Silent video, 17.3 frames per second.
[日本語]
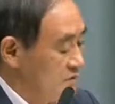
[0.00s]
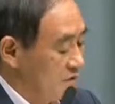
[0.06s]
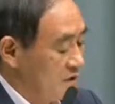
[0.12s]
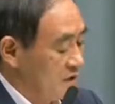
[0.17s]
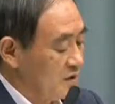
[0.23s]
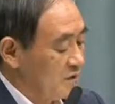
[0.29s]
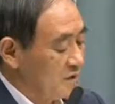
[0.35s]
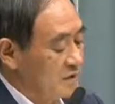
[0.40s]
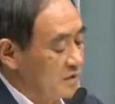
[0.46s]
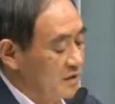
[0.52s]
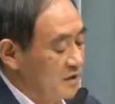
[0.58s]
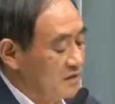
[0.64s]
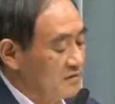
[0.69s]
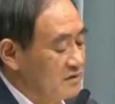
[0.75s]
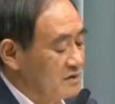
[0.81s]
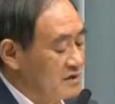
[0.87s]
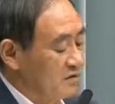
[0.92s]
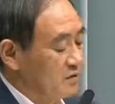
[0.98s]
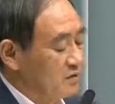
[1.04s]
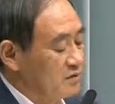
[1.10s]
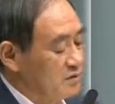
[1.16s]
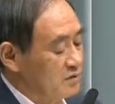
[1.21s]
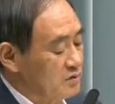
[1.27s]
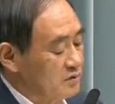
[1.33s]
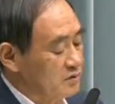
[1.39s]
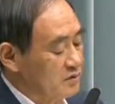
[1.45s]
正誤表を出すなど、
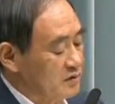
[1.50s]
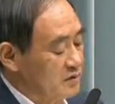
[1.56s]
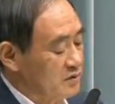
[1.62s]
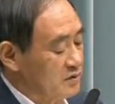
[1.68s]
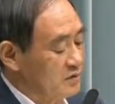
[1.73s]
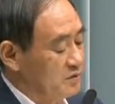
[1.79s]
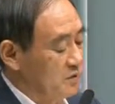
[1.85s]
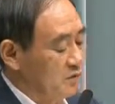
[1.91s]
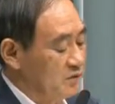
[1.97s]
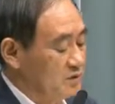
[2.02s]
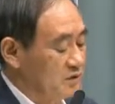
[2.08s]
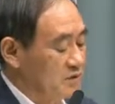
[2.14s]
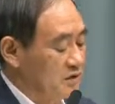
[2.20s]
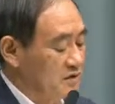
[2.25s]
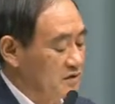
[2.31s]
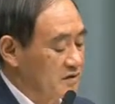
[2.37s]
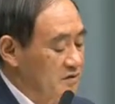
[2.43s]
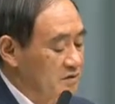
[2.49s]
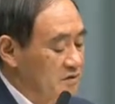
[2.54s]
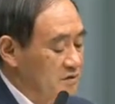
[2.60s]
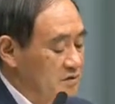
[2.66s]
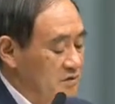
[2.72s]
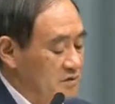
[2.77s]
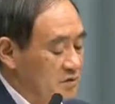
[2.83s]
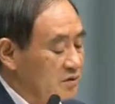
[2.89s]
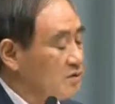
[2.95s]
まあ、所要の訂正措
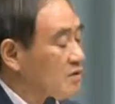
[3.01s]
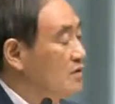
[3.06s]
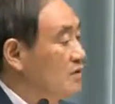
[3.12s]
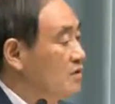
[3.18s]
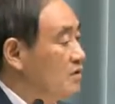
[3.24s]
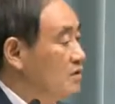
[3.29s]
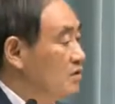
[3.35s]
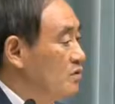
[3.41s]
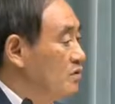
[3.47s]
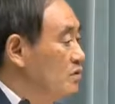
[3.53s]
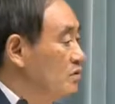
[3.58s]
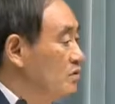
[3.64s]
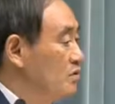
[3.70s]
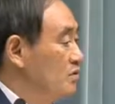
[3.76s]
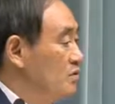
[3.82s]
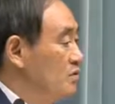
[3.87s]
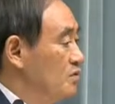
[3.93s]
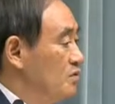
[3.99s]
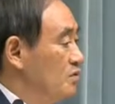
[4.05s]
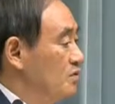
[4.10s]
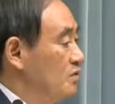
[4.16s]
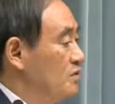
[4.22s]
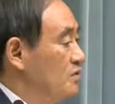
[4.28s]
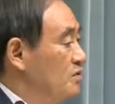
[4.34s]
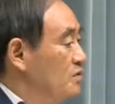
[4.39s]
置を